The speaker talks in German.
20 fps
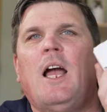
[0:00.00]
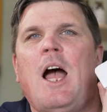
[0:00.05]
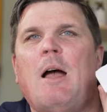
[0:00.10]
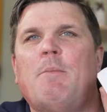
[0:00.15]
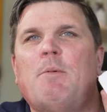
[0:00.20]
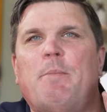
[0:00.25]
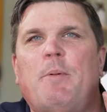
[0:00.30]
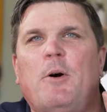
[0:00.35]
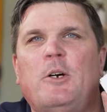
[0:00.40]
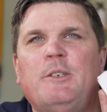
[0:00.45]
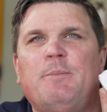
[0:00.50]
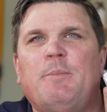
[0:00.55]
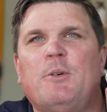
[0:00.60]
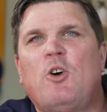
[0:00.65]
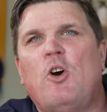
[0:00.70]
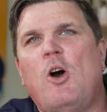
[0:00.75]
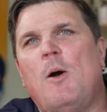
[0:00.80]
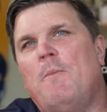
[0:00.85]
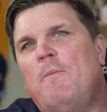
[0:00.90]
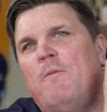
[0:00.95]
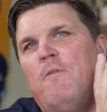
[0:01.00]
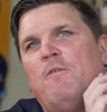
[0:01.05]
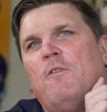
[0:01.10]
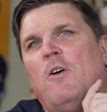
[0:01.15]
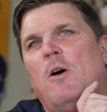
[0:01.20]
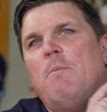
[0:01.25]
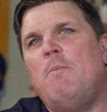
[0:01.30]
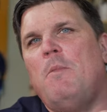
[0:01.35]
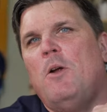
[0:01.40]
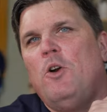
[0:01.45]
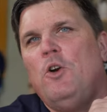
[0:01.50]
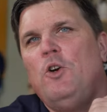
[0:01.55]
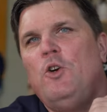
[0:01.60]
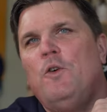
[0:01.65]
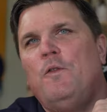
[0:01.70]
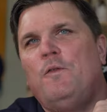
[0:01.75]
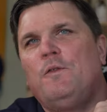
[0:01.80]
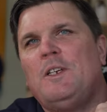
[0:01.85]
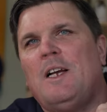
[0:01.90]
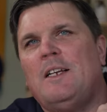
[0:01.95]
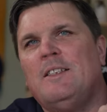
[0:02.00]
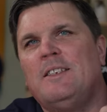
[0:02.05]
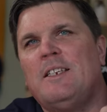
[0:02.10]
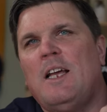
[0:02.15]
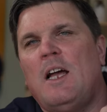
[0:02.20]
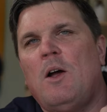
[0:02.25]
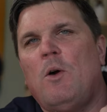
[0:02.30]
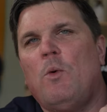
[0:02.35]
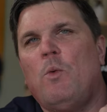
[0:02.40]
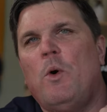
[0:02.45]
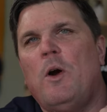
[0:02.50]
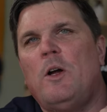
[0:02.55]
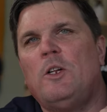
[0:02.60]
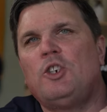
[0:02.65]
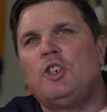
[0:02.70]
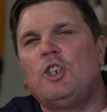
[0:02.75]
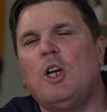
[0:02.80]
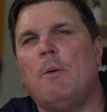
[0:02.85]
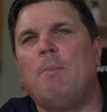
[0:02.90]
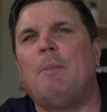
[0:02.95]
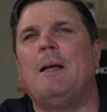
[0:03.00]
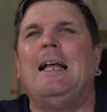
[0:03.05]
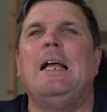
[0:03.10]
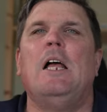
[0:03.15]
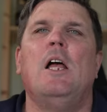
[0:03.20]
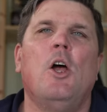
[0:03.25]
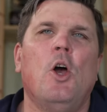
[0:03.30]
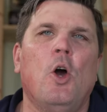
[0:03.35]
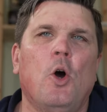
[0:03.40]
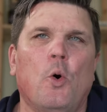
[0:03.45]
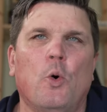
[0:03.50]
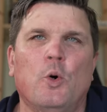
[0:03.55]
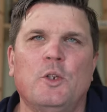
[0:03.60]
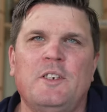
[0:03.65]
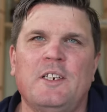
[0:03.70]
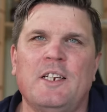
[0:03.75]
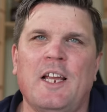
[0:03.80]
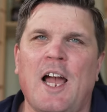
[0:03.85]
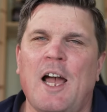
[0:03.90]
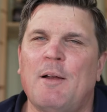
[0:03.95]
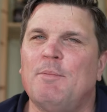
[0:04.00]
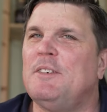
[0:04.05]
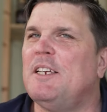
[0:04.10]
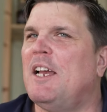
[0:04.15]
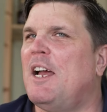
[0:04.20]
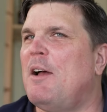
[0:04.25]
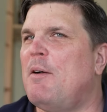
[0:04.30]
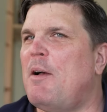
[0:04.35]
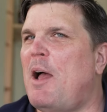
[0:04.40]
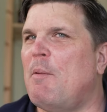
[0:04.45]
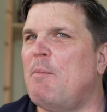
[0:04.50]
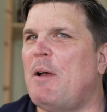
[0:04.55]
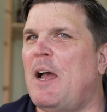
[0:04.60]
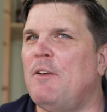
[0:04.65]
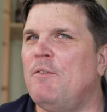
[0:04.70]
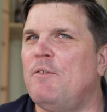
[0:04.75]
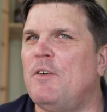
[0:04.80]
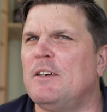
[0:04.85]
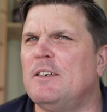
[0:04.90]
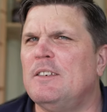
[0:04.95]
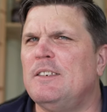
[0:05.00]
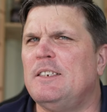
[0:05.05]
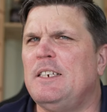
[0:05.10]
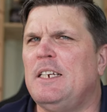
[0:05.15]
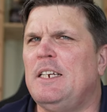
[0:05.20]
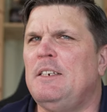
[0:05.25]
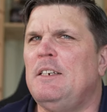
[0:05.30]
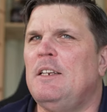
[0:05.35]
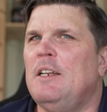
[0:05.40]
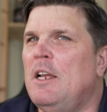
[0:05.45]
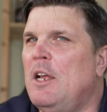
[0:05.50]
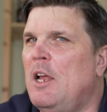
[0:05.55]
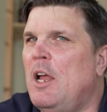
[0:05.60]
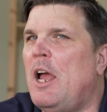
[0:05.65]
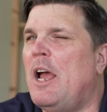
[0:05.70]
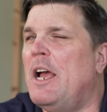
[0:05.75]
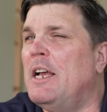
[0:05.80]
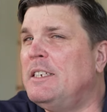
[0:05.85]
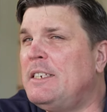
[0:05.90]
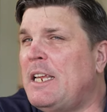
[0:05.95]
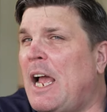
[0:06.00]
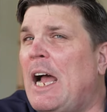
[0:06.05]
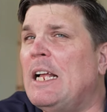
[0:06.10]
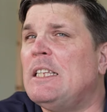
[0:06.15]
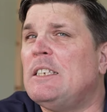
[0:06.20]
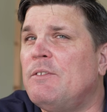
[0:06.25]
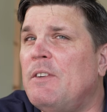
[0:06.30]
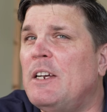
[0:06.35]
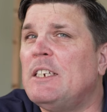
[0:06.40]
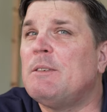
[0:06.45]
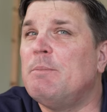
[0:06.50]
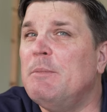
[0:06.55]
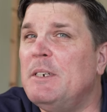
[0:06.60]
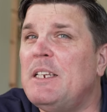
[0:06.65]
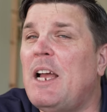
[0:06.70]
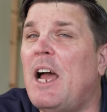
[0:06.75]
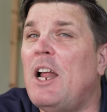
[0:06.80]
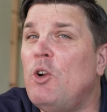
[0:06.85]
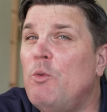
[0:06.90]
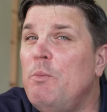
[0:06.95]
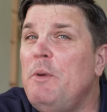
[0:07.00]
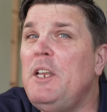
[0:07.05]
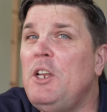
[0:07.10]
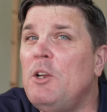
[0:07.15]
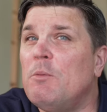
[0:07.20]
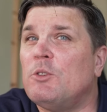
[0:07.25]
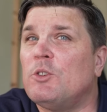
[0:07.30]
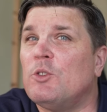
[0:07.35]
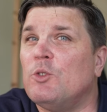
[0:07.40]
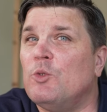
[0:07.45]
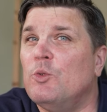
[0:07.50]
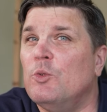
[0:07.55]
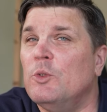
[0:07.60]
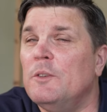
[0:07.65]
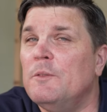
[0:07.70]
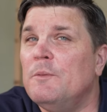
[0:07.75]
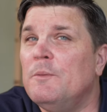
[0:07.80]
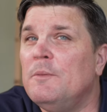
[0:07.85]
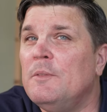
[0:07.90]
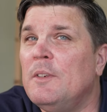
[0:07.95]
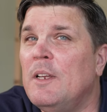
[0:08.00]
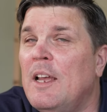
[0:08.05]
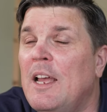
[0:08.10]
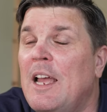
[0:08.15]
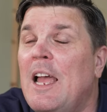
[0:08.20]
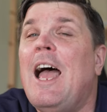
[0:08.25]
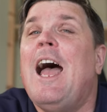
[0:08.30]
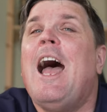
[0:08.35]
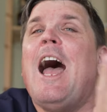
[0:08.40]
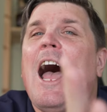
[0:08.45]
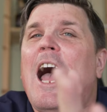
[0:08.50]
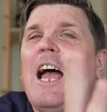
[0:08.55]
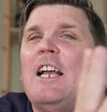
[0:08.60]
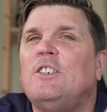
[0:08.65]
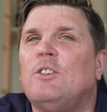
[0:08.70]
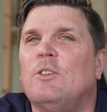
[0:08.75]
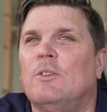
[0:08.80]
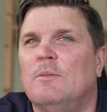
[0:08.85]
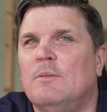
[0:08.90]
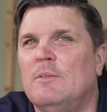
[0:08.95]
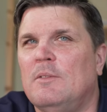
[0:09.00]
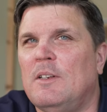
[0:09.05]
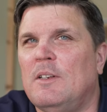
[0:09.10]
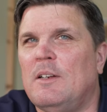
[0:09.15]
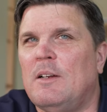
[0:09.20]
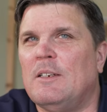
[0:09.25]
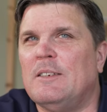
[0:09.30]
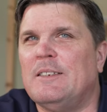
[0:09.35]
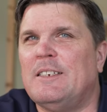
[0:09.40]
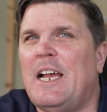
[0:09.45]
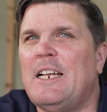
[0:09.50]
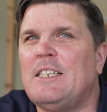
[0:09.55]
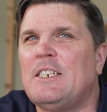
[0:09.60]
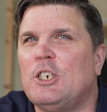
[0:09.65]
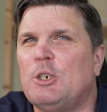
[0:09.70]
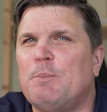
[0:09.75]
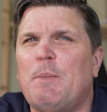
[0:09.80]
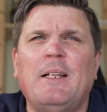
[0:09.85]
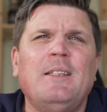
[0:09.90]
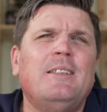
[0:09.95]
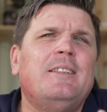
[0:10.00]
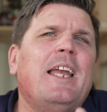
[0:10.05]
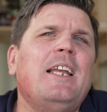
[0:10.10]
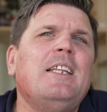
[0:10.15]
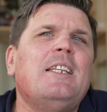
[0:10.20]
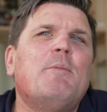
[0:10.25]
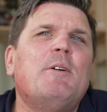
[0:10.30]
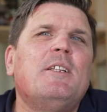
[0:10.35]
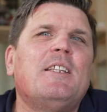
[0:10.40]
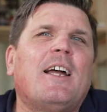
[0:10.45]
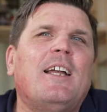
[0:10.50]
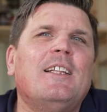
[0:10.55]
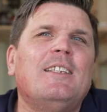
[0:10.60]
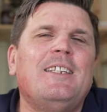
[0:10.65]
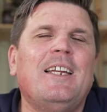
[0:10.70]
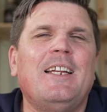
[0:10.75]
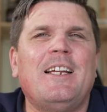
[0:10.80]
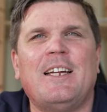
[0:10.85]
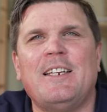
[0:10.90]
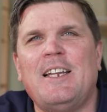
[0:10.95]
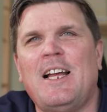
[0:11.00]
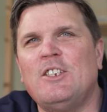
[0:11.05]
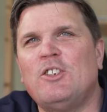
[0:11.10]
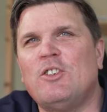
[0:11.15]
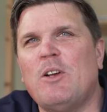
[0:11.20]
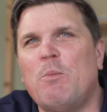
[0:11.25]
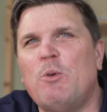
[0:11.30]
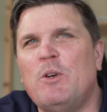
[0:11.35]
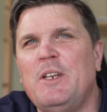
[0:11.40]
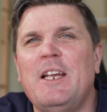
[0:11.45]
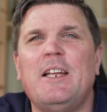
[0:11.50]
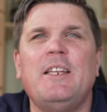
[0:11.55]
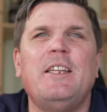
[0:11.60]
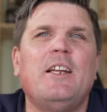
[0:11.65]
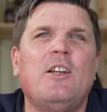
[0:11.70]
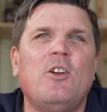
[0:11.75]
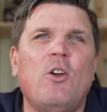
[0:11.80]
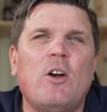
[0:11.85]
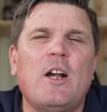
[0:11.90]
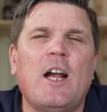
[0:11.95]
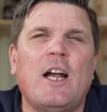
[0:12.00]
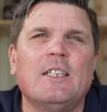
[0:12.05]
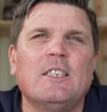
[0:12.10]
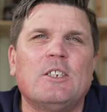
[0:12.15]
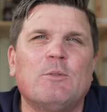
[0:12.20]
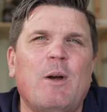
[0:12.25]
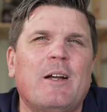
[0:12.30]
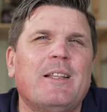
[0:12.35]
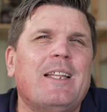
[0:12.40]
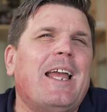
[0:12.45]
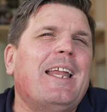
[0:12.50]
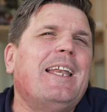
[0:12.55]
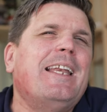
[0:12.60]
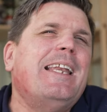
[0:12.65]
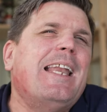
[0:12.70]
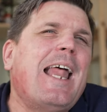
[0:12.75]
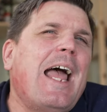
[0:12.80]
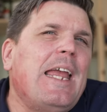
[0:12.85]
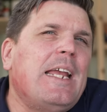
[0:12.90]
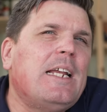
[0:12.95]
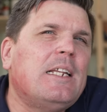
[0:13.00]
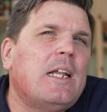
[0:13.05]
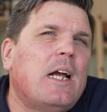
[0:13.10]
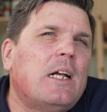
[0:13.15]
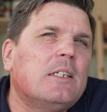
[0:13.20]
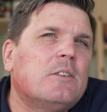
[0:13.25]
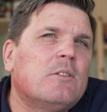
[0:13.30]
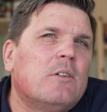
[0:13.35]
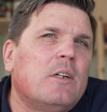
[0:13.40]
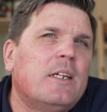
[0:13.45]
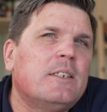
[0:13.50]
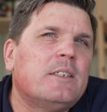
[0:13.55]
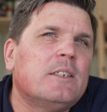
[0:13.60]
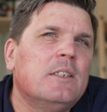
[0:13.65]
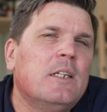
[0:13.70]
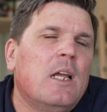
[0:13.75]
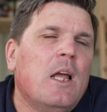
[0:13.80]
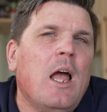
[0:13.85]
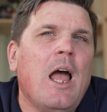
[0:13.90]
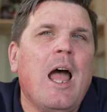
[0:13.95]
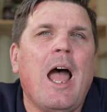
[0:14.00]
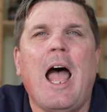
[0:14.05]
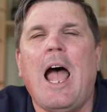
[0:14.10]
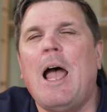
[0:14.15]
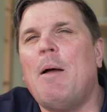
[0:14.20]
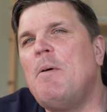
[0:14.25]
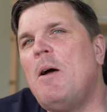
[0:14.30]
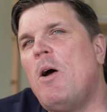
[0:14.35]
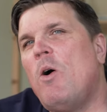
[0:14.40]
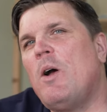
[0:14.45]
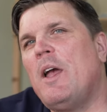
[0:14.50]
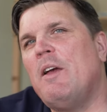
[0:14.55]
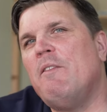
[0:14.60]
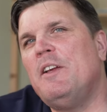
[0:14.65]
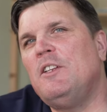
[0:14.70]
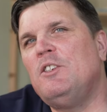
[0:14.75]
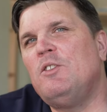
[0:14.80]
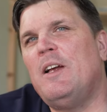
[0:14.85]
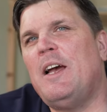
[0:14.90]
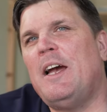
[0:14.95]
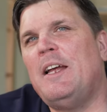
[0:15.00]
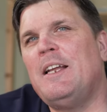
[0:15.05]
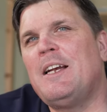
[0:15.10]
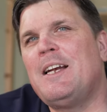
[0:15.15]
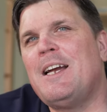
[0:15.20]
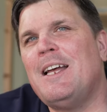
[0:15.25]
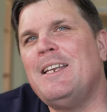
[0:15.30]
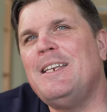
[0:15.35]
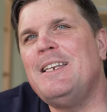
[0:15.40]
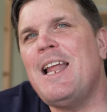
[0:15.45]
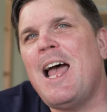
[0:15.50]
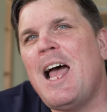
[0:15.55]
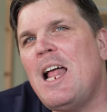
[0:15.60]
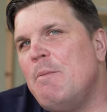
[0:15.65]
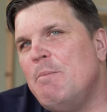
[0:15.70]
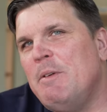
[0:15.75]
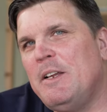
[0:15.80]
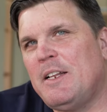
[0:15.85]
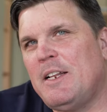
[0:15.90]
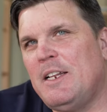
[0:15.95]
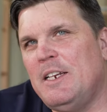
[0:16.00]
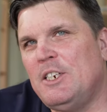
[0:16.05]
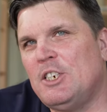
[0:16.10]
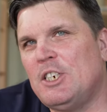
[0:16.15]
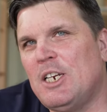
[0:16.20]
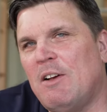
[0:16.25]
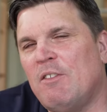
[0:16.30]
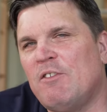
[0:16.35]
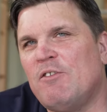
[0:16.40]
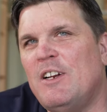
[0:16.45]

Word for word: Habe Post bekommen vom Lufthansa World Shop und ihr habt ja am Anfang gesehen, es hat was mit Aluminium zu tun. Also, seid gespannt. Denkt aber dran, den Kanal zu abonnieren, die Glocke anzumachen, ein Like dazulassen, aber auch eventuell eine Kanalmitgliedschaft,